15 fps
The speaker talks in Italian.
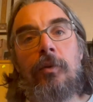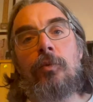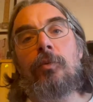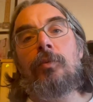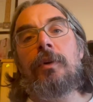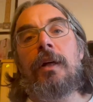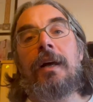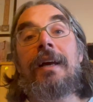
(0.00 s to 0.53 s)

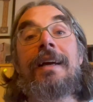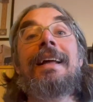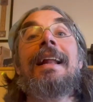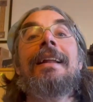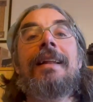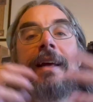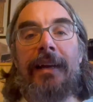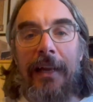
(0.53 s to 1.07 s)
un
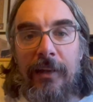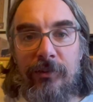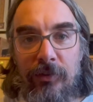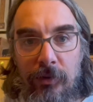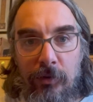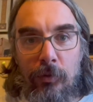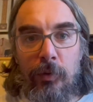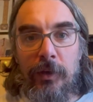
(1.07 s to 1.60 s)
grande
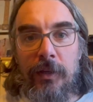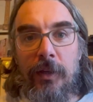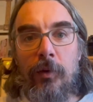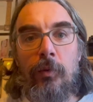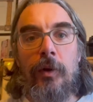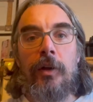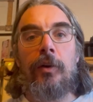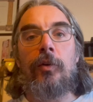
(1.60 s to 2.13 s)
classico quindi,
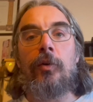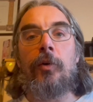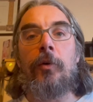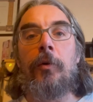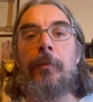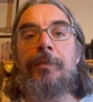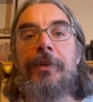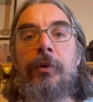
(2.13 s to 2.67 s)

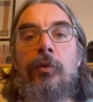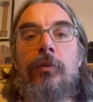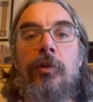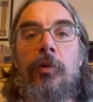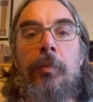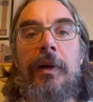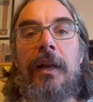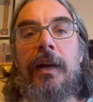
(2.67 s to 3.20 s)
quello di cui
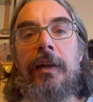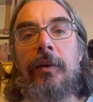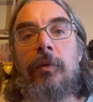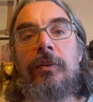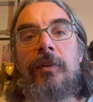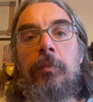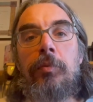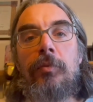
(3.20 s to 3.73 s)
voglio parlare in
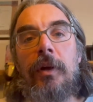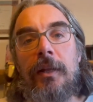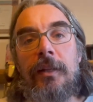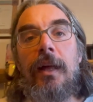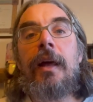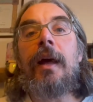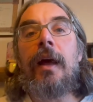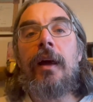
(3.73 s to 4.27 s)
questa
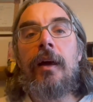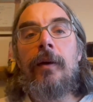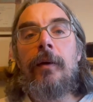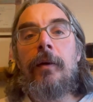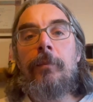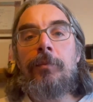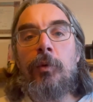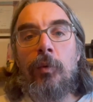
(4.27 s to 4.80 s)
puntata è
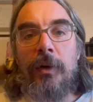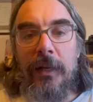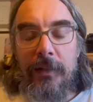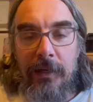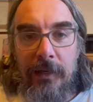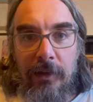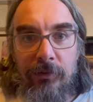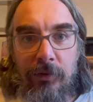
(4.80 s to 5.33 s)
un
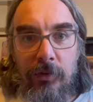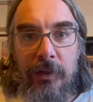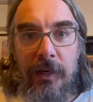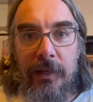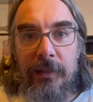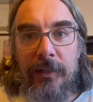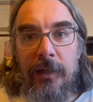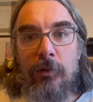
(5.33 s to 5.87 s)
grande classico della
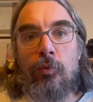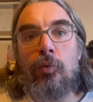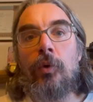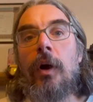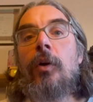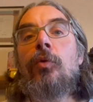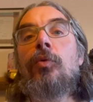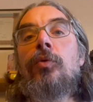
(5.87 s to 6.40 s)

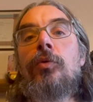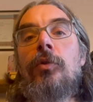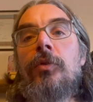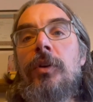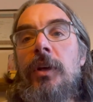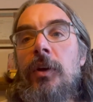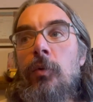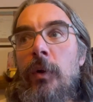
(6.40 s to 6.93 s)
letteratura, uno
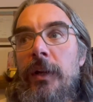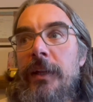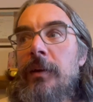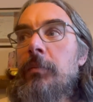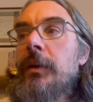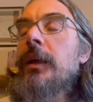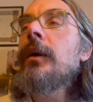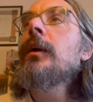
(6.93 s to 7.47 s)
di quei
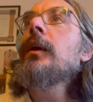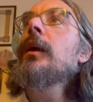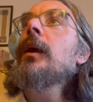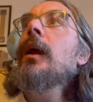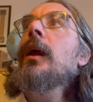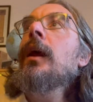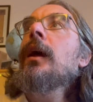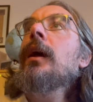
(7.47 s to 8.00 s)
libri
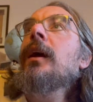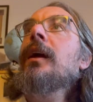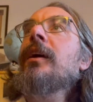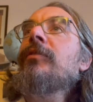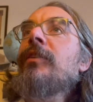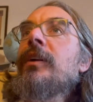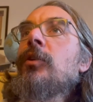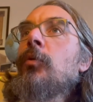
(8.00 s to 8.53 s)

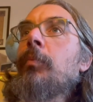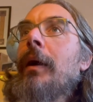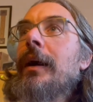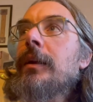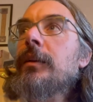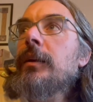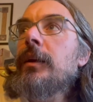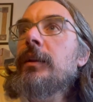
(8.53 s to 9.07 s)
che fanno
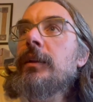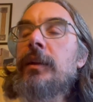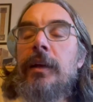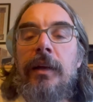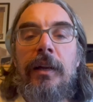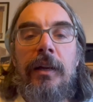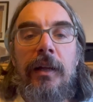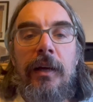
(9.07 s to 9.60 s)
parte
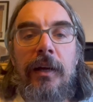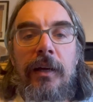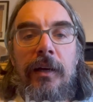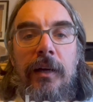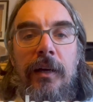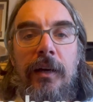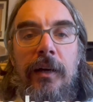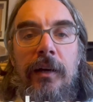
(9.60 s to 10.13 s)
del
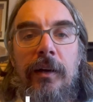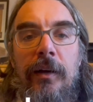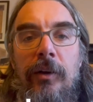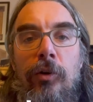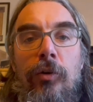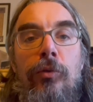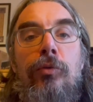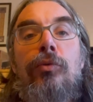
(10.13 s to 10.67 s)
uh,
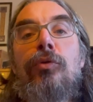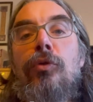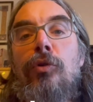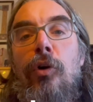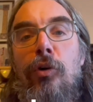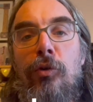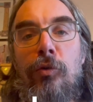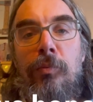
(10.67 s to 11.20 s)
corsus
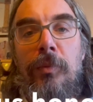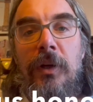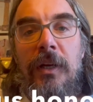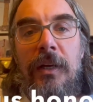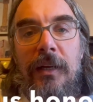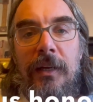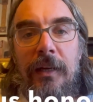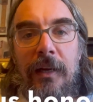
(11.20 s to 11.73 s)

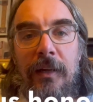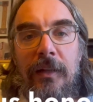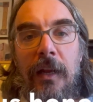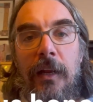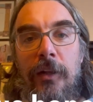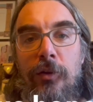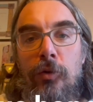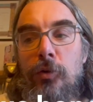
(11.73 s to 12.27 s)
honorum uh,
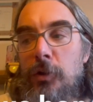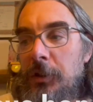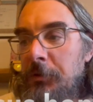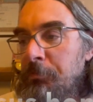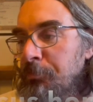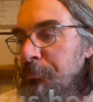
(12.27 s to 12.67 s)
dei lettori,